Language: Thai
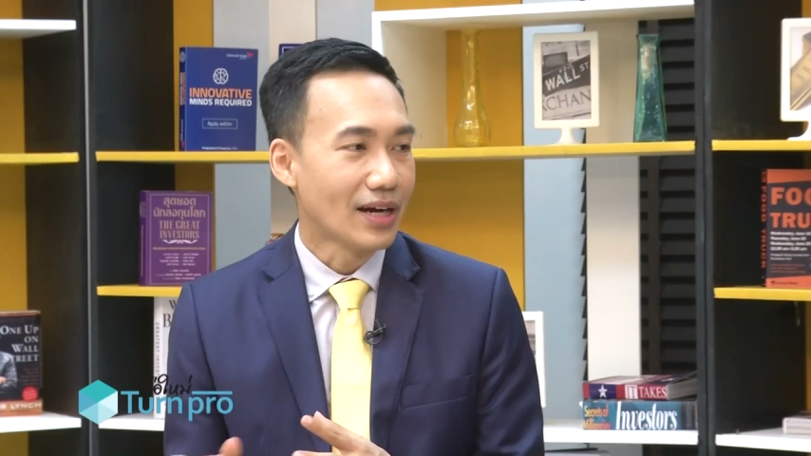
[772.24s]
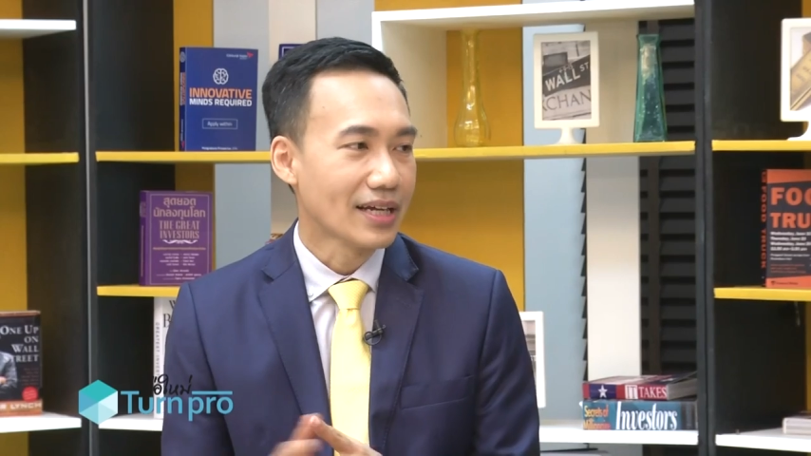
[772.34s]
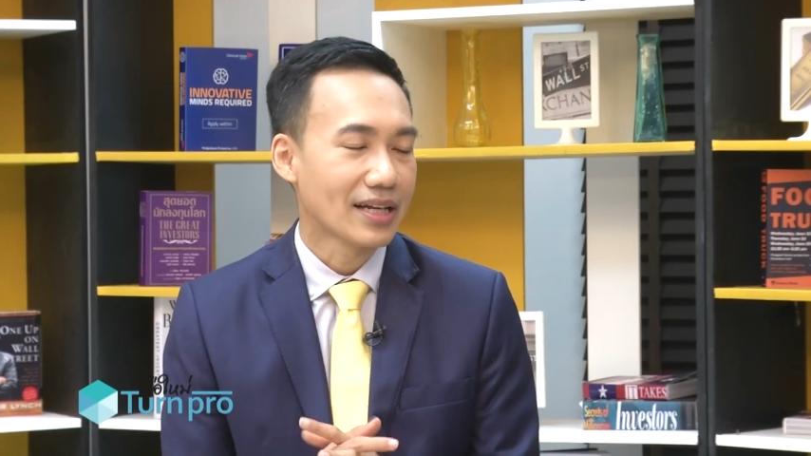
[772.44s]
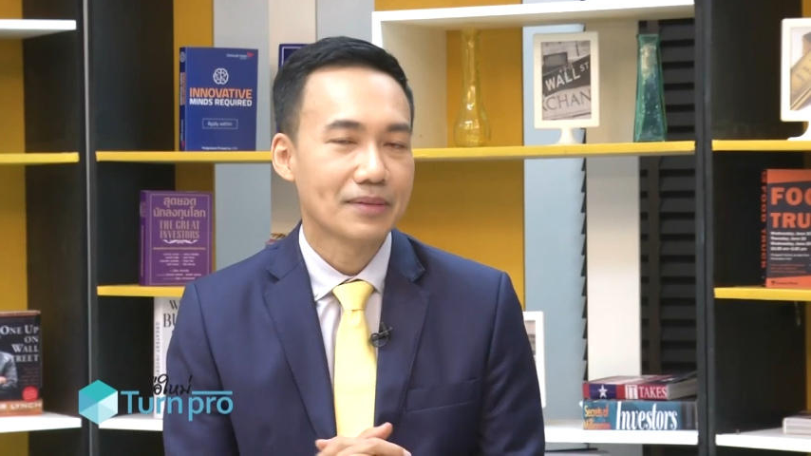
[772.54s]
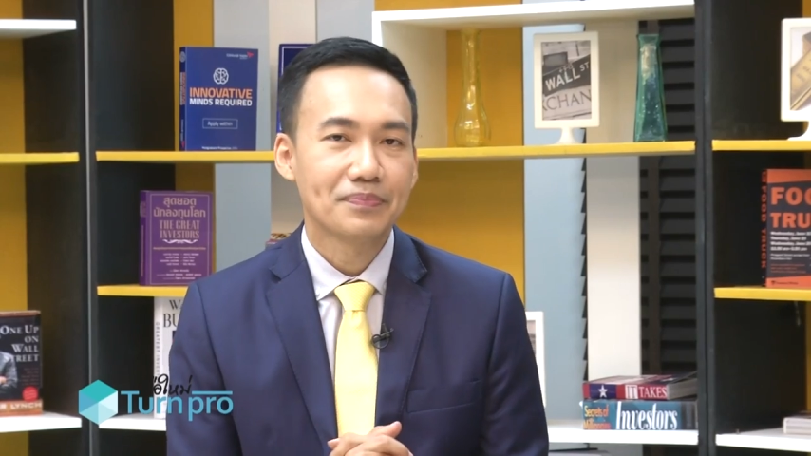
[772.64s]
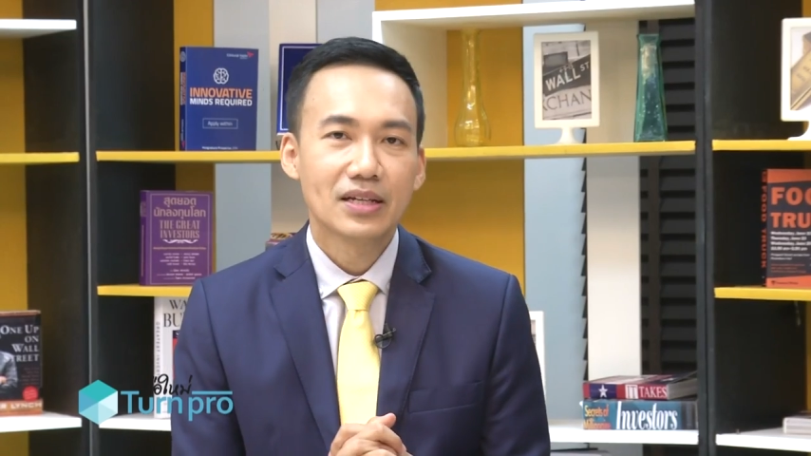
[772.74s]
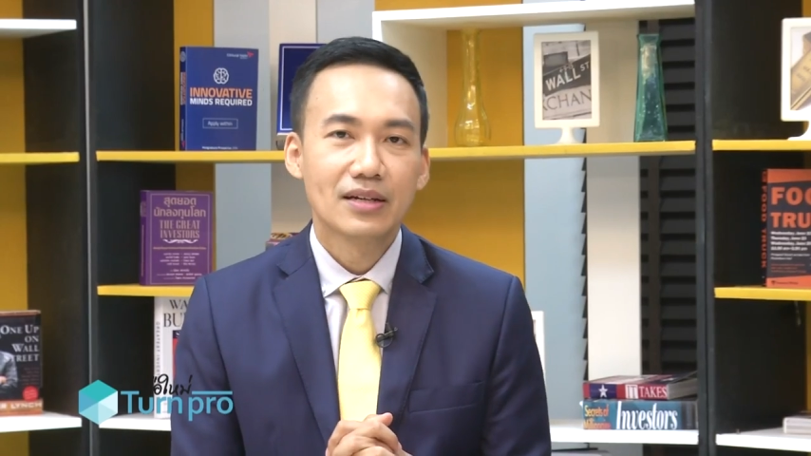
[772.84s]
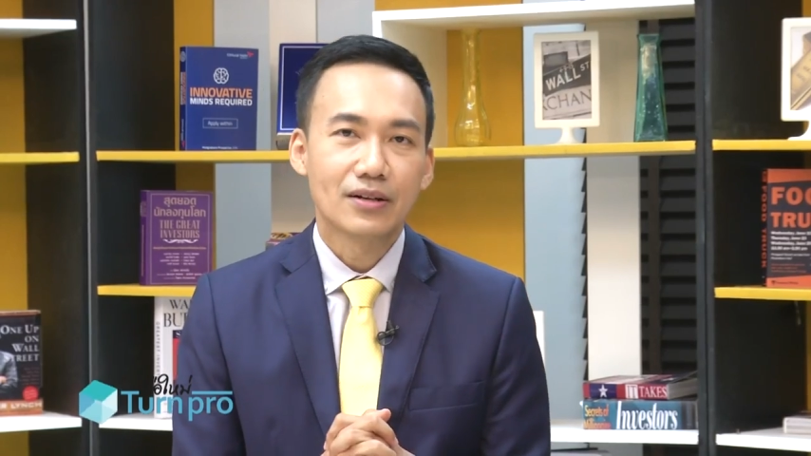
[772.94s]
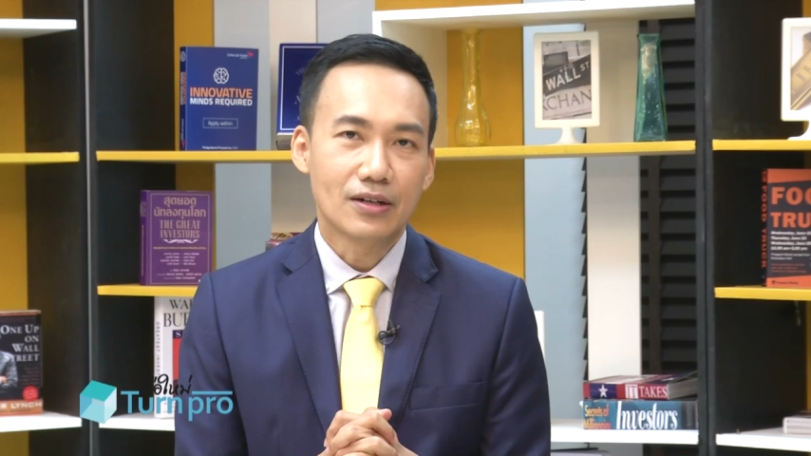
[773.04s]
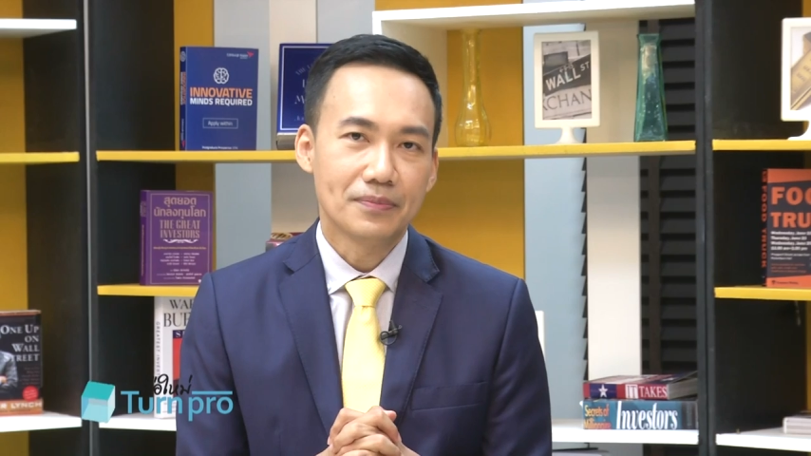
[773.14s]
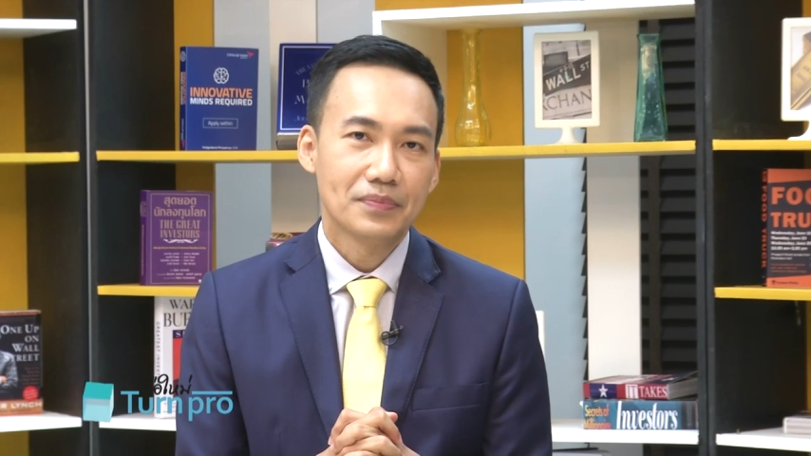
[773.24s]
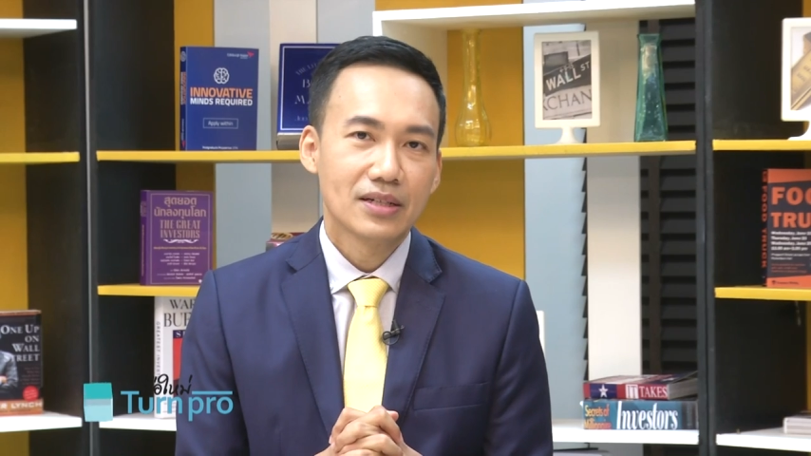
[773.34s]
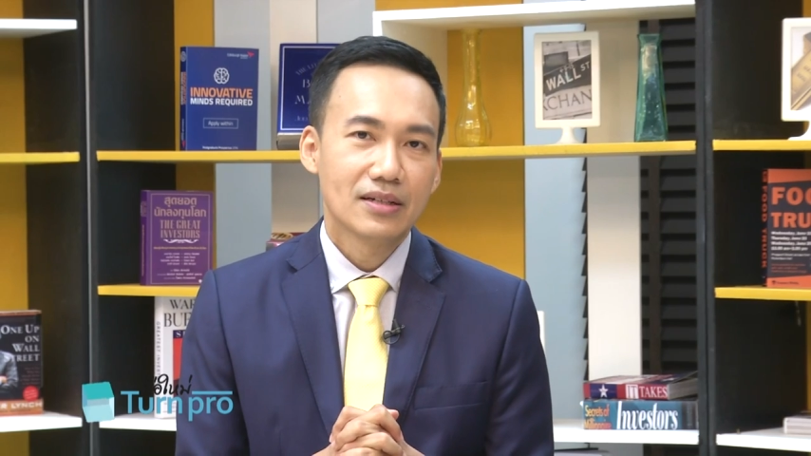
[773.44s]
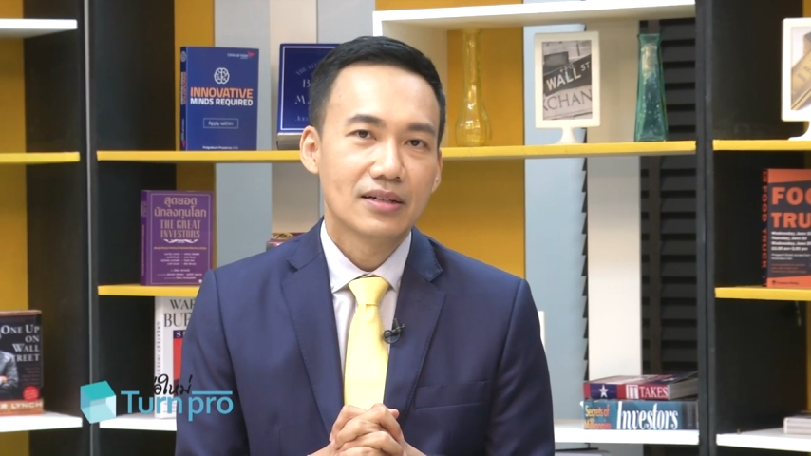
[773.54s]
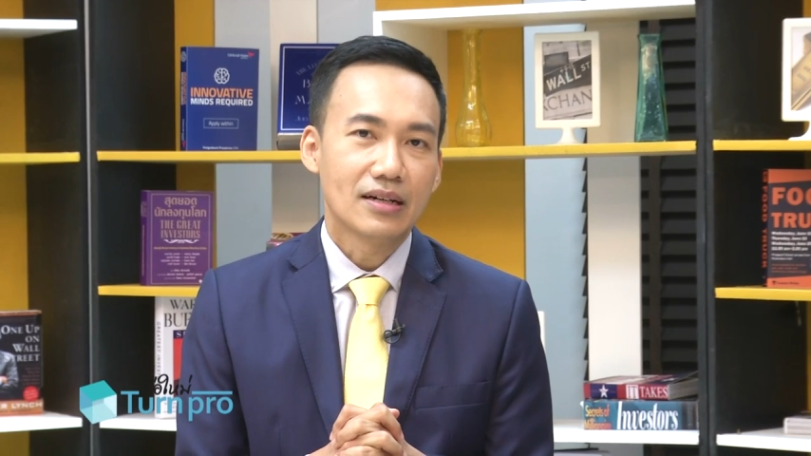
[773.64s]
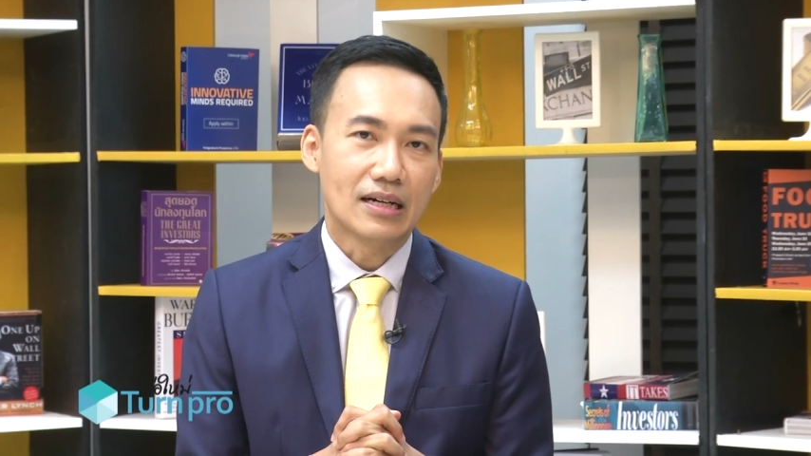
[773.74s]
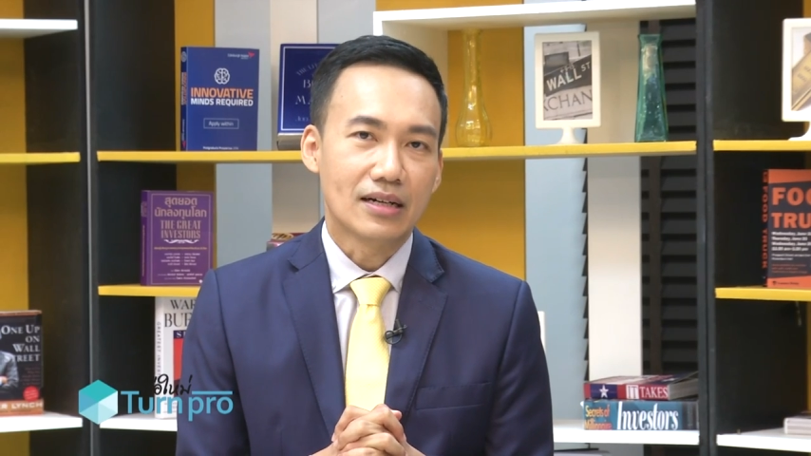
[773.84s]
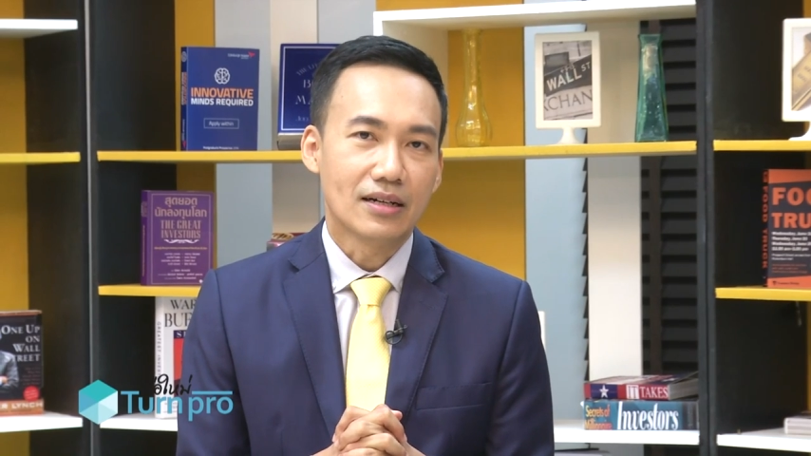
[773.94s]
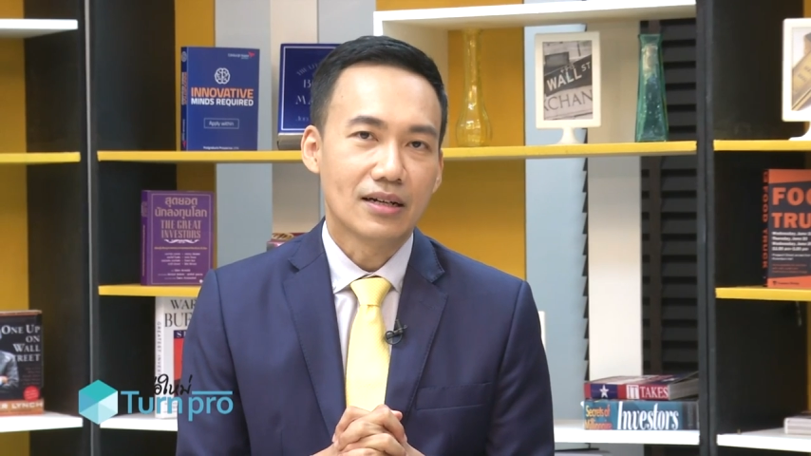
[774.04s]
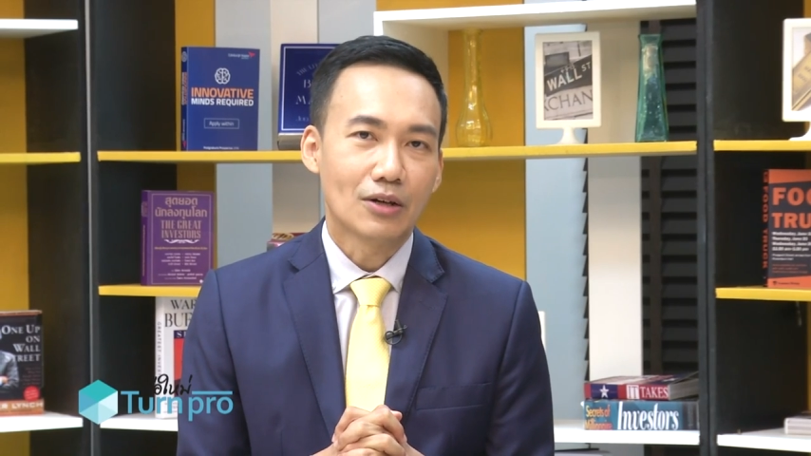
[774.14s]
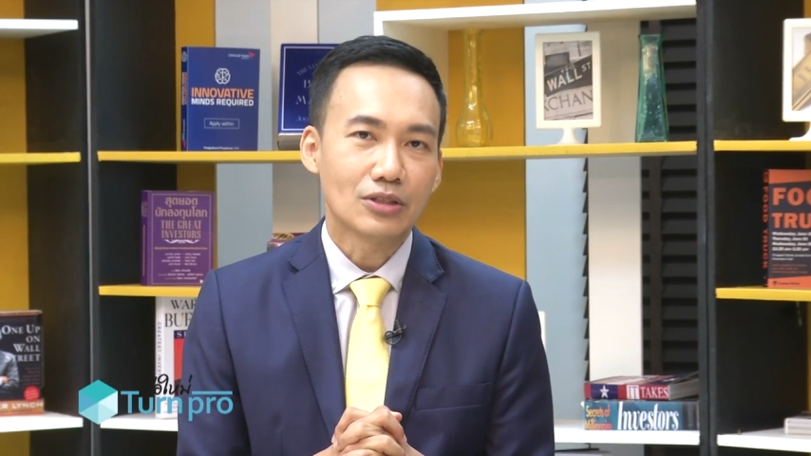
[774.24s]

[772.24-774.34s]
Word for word: ไรเงี้ยนะครับก็เรา